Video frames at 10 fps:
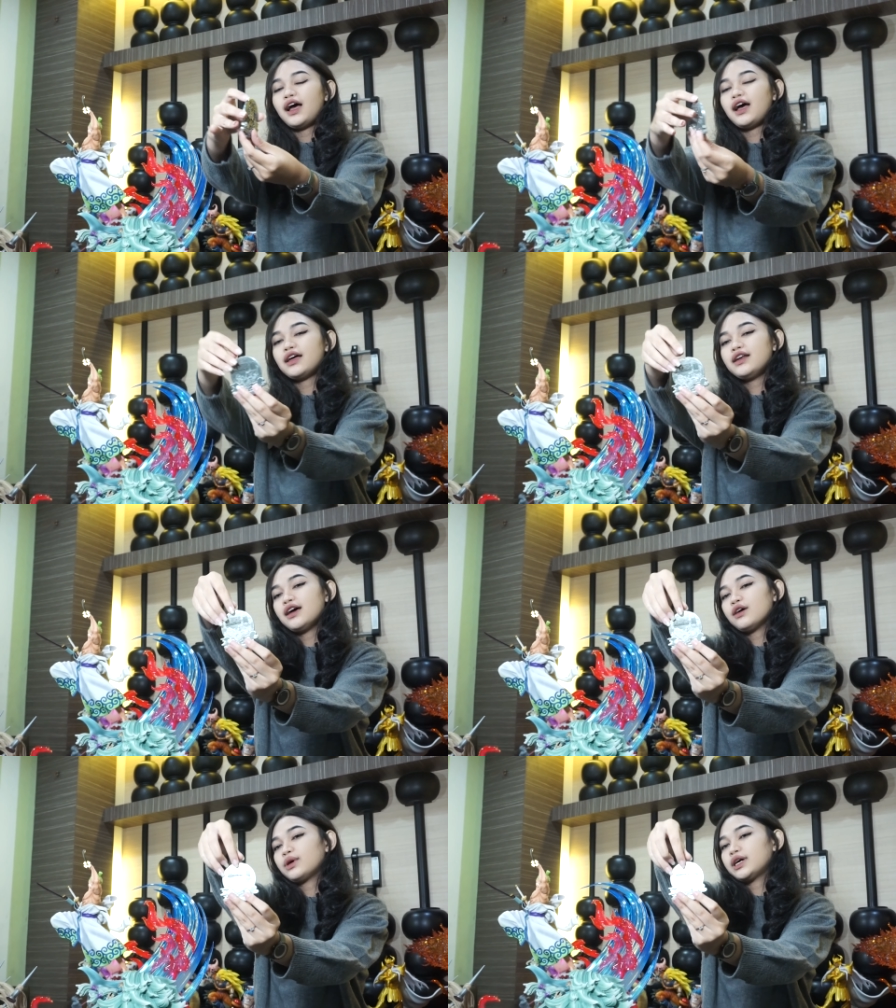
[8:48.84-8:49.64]

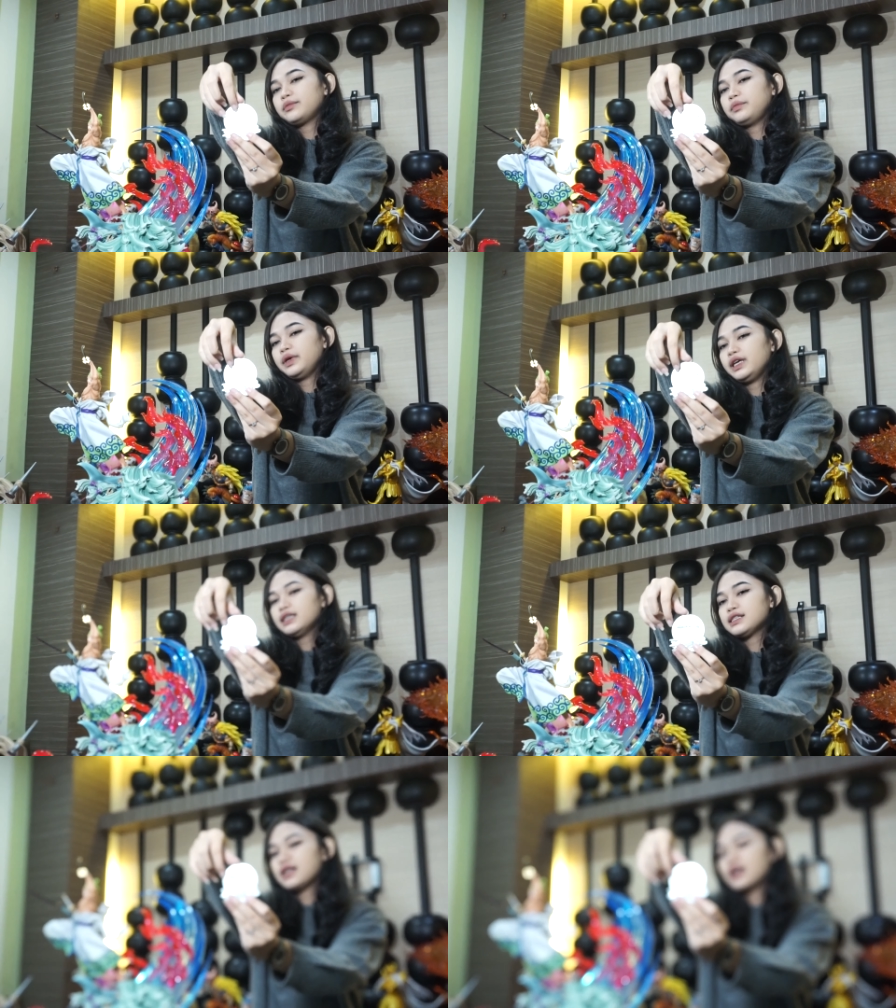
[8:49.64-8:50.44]
Ada One
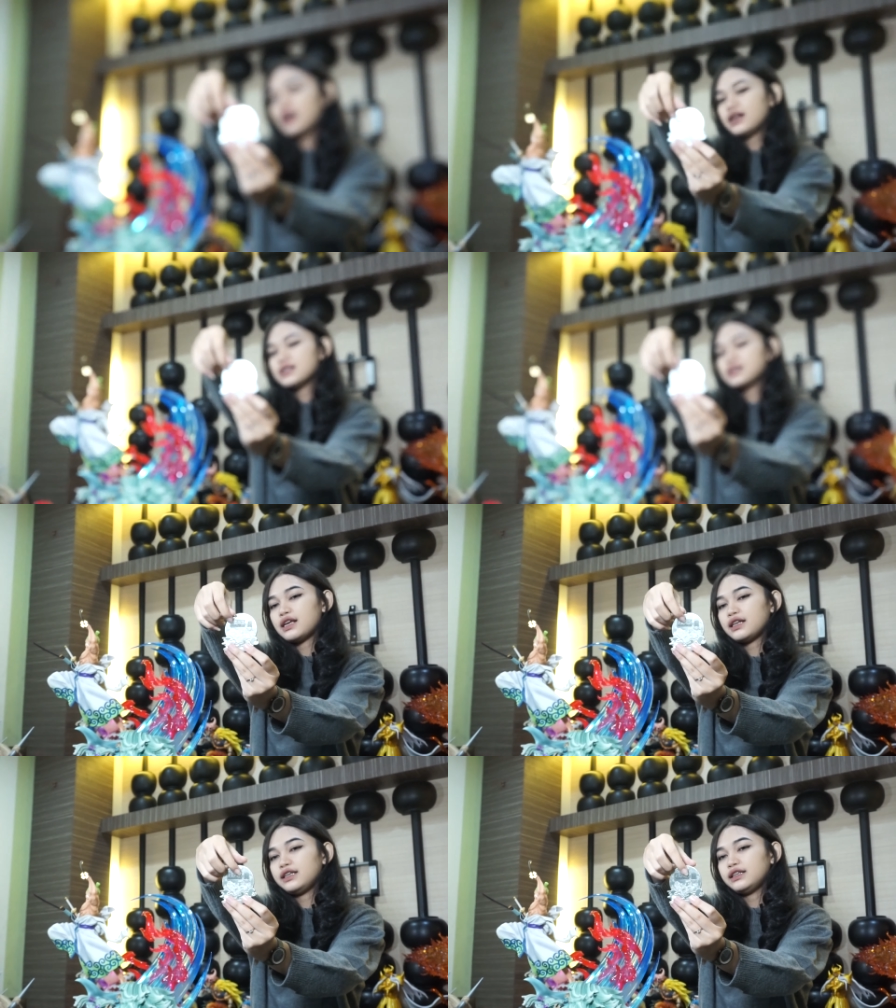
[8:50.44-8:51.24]
Piece dan ada
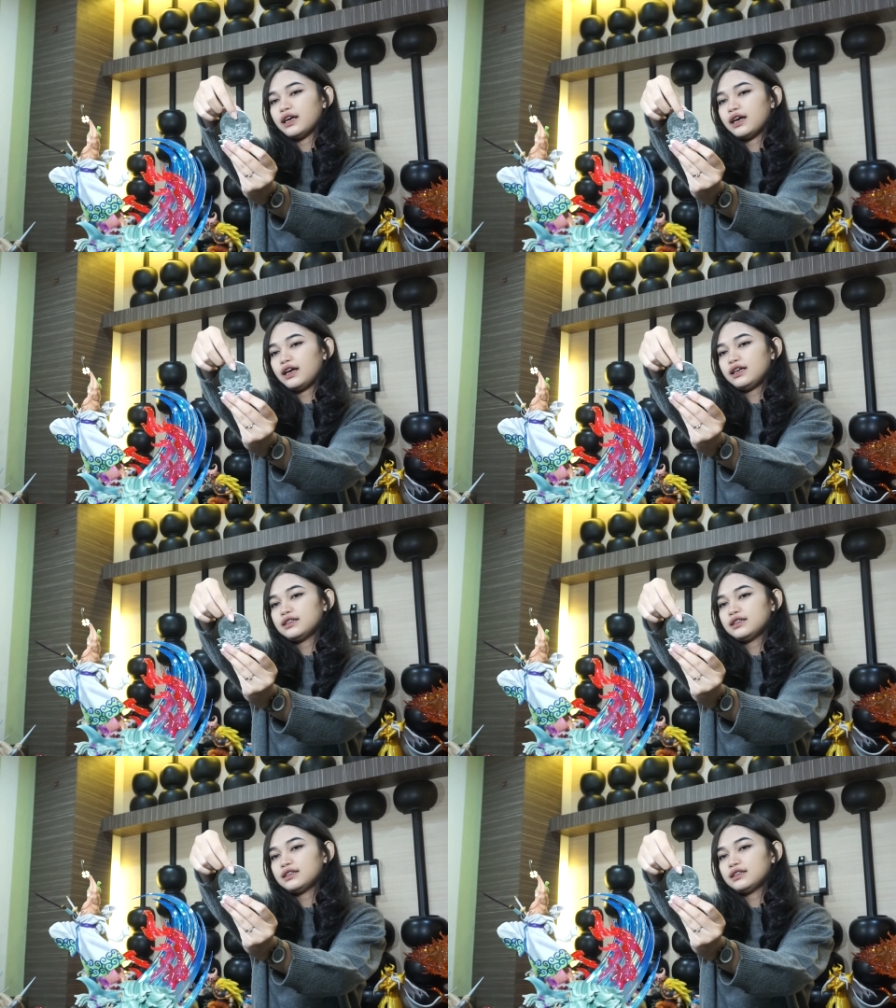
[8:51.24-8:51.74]
serinya.